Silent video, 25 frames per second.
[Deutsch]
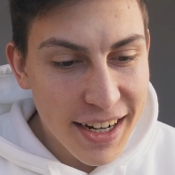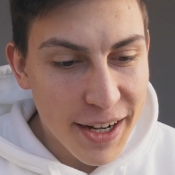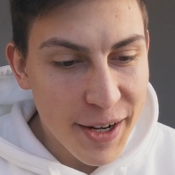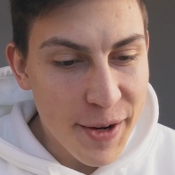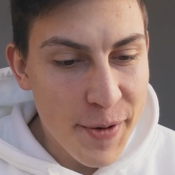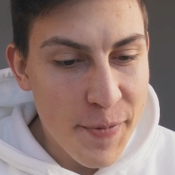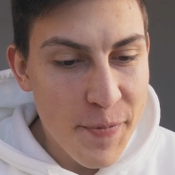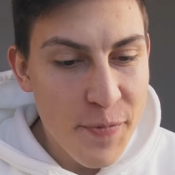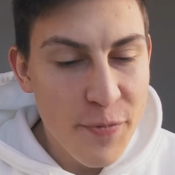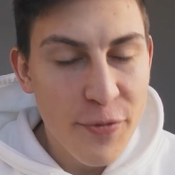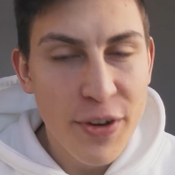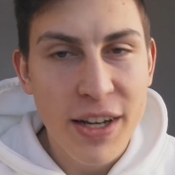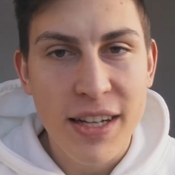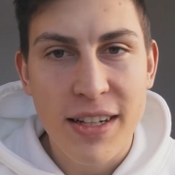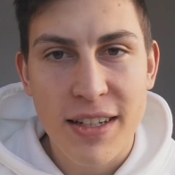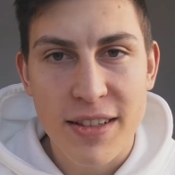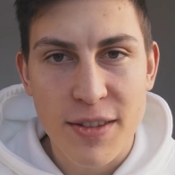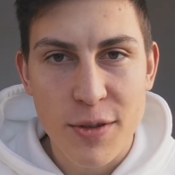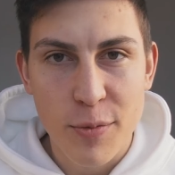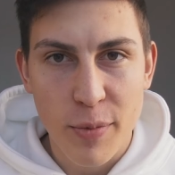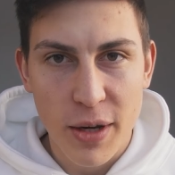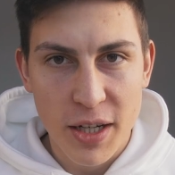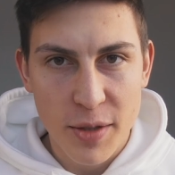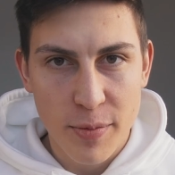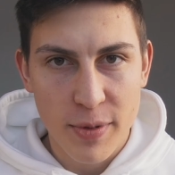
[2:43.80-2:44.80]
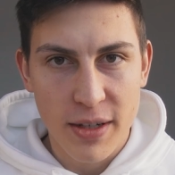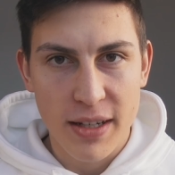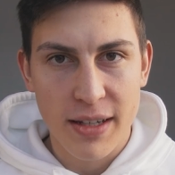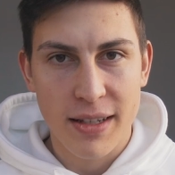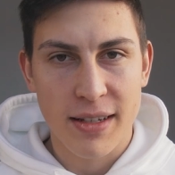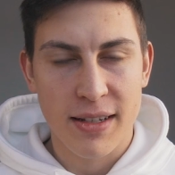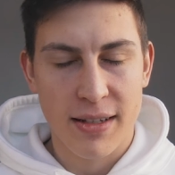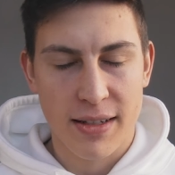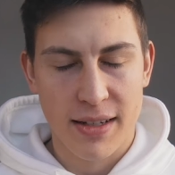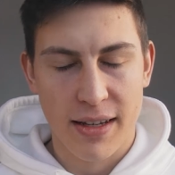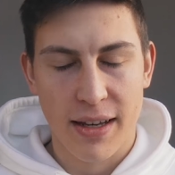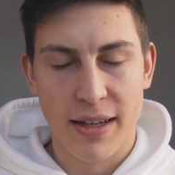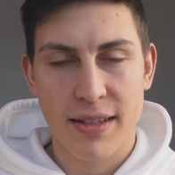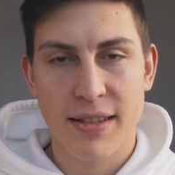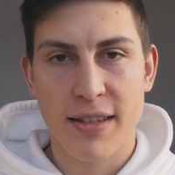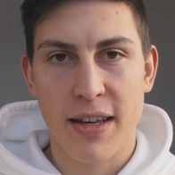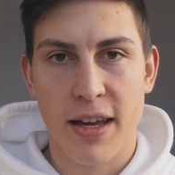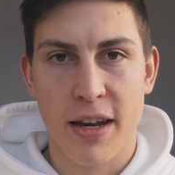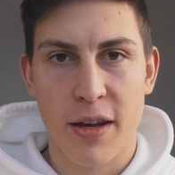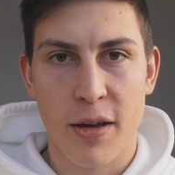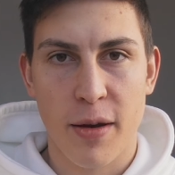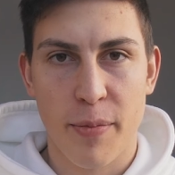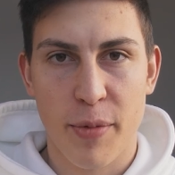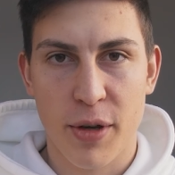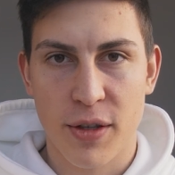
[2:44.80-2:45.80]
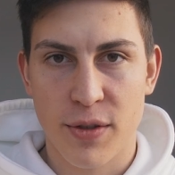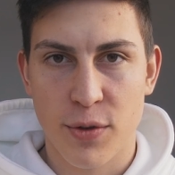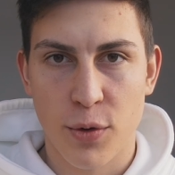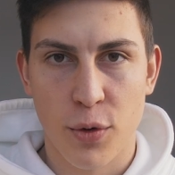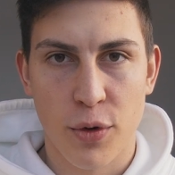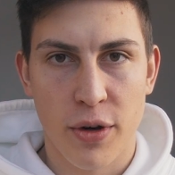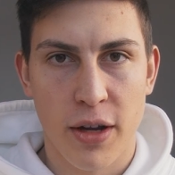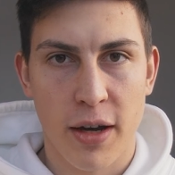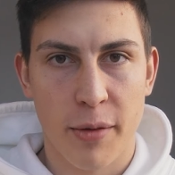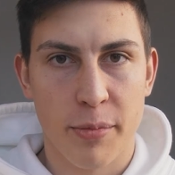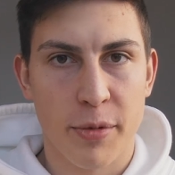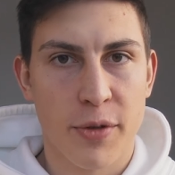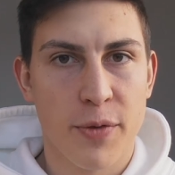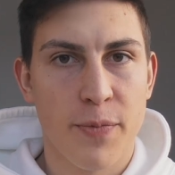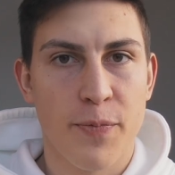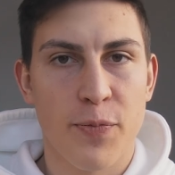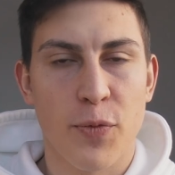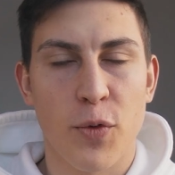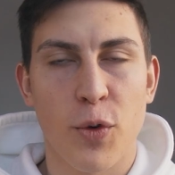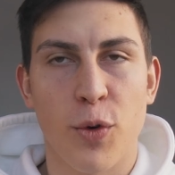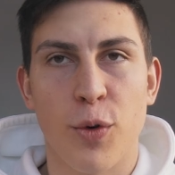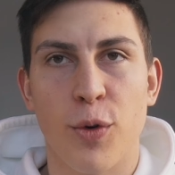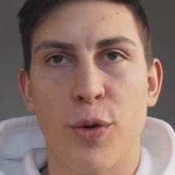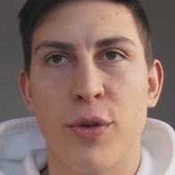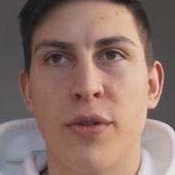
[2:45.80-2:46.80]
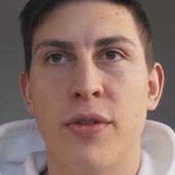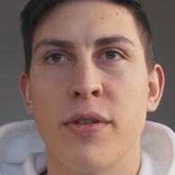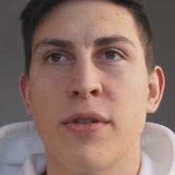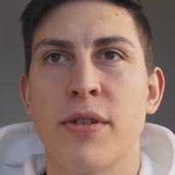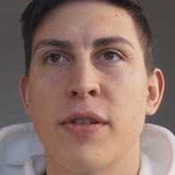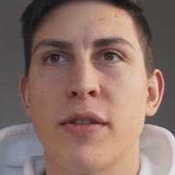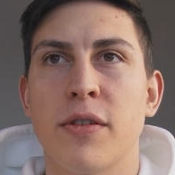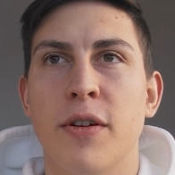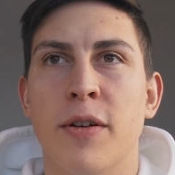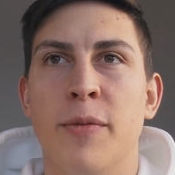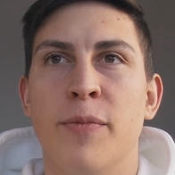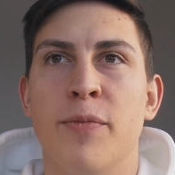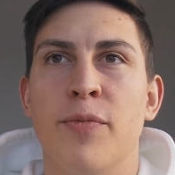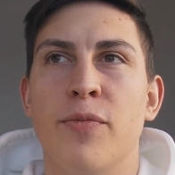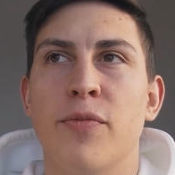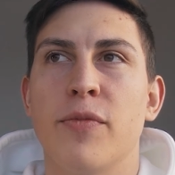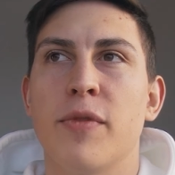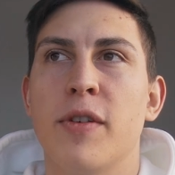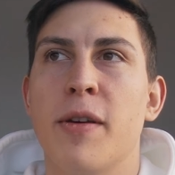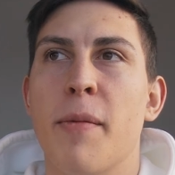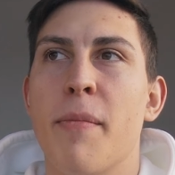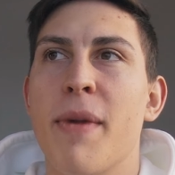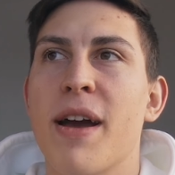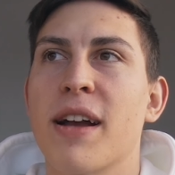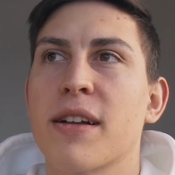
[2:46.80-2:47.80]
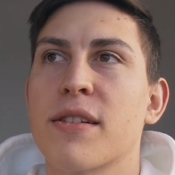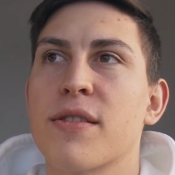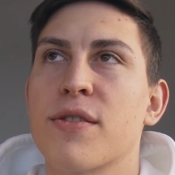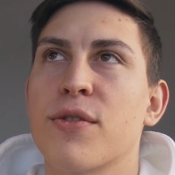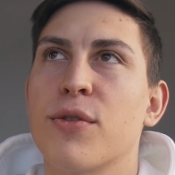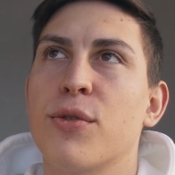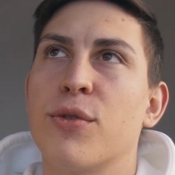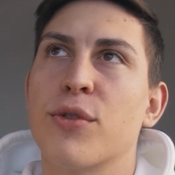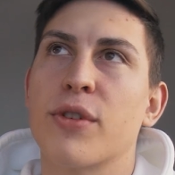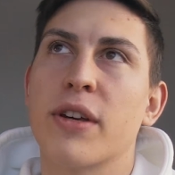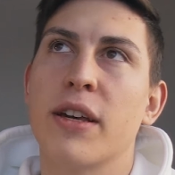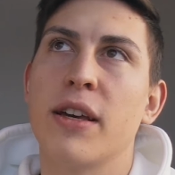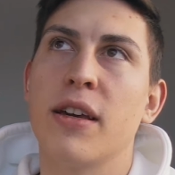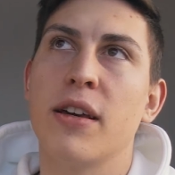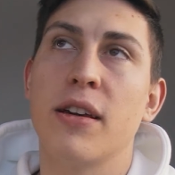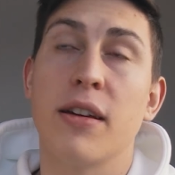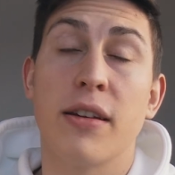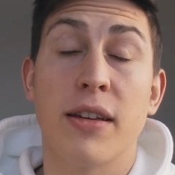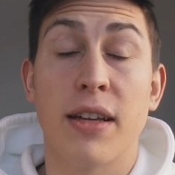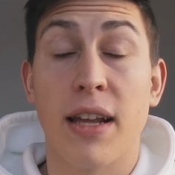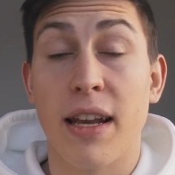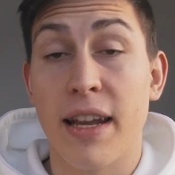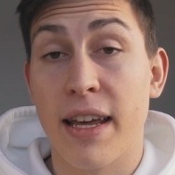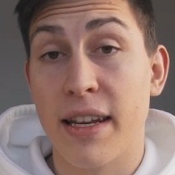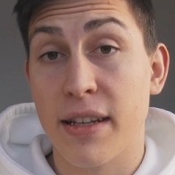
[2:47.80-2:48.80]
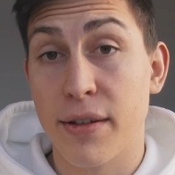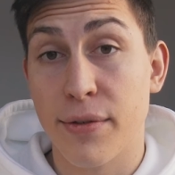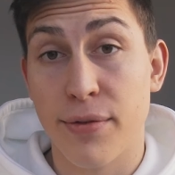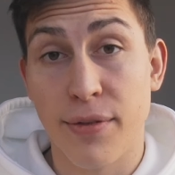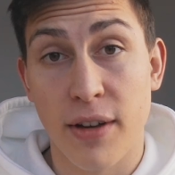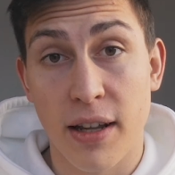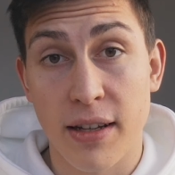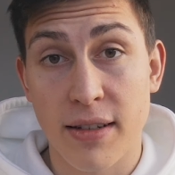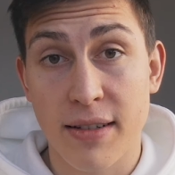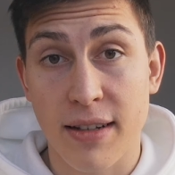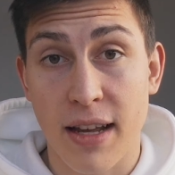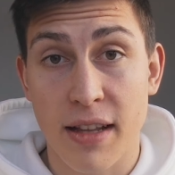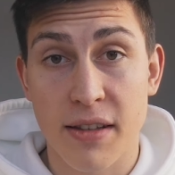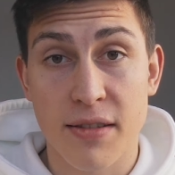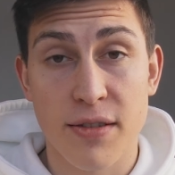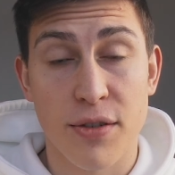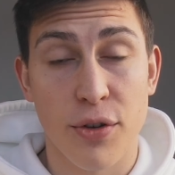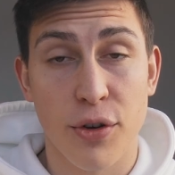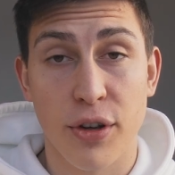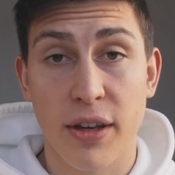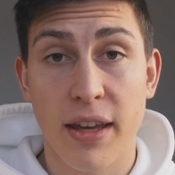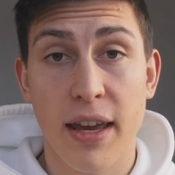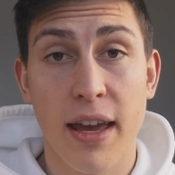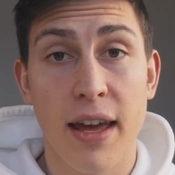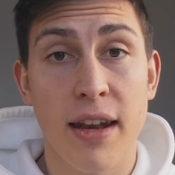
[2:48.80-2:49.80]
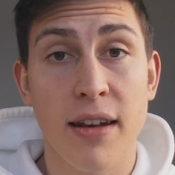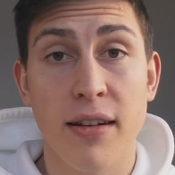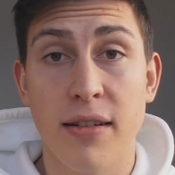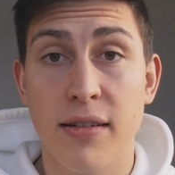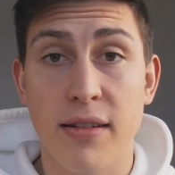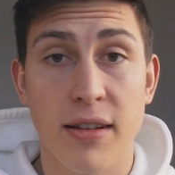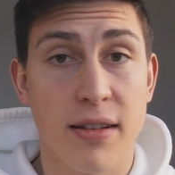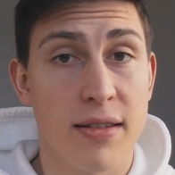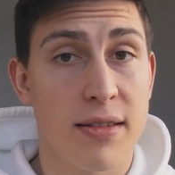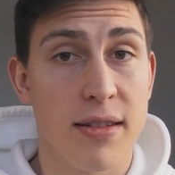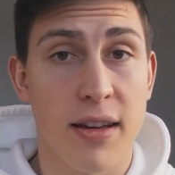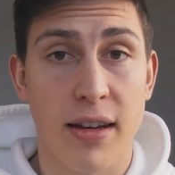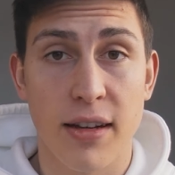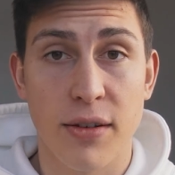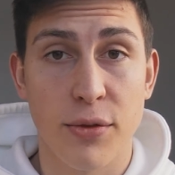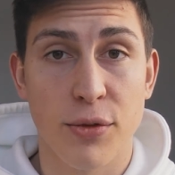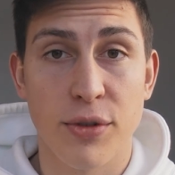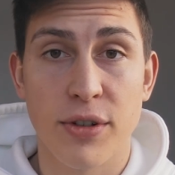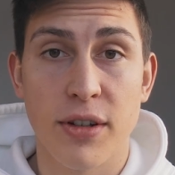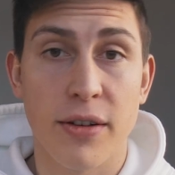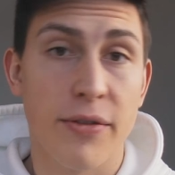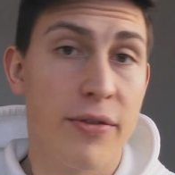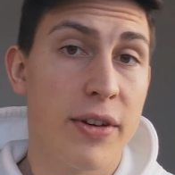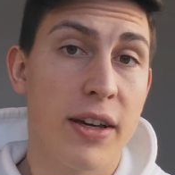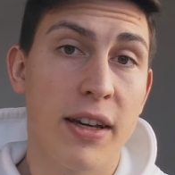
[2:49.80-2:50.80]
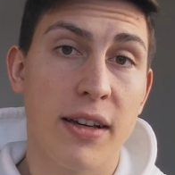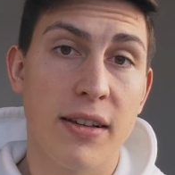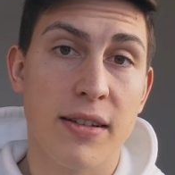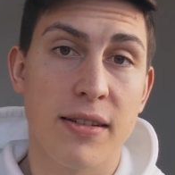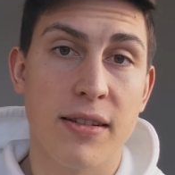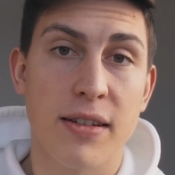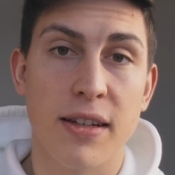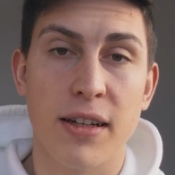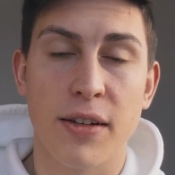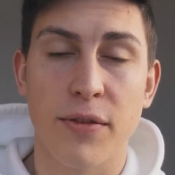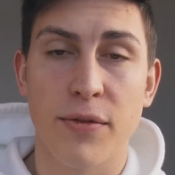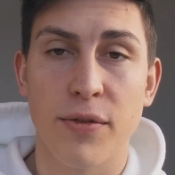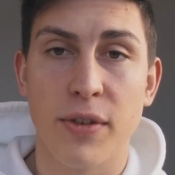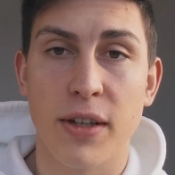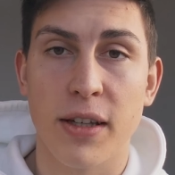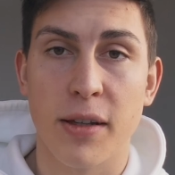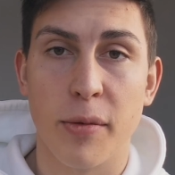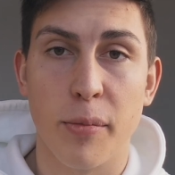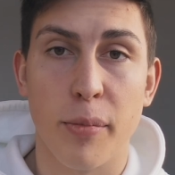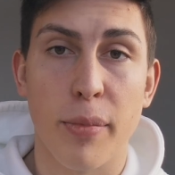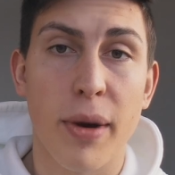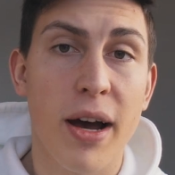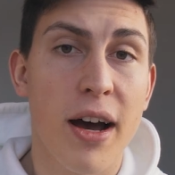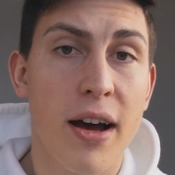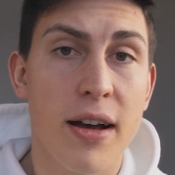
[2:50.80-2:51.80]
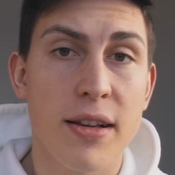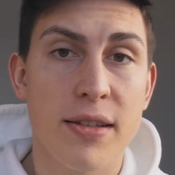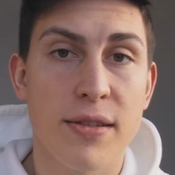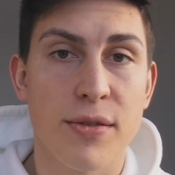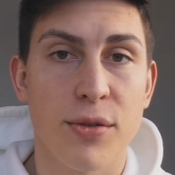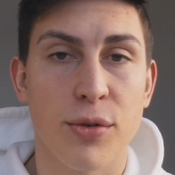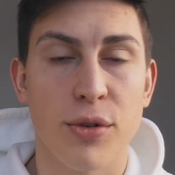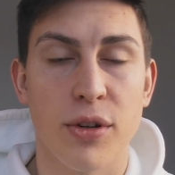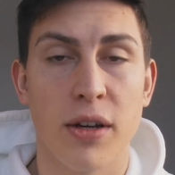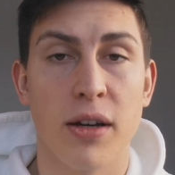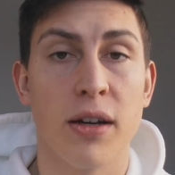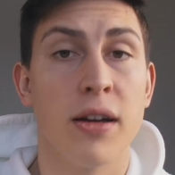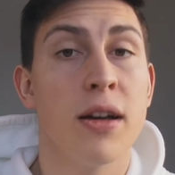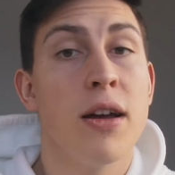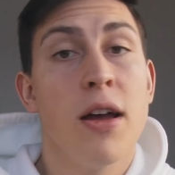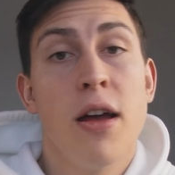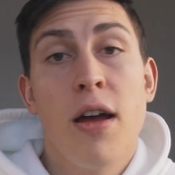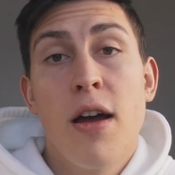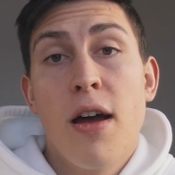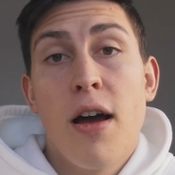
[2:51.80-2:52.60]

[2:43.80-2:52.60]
Ähm, wenn ihr zum Beispiel ein Interesse an einer Person habt und ähm, ihr merkt so, okay, ihr lernt die vielleicht ganz neu kennen, ihr seid unterwegs irgendwie in Bars oder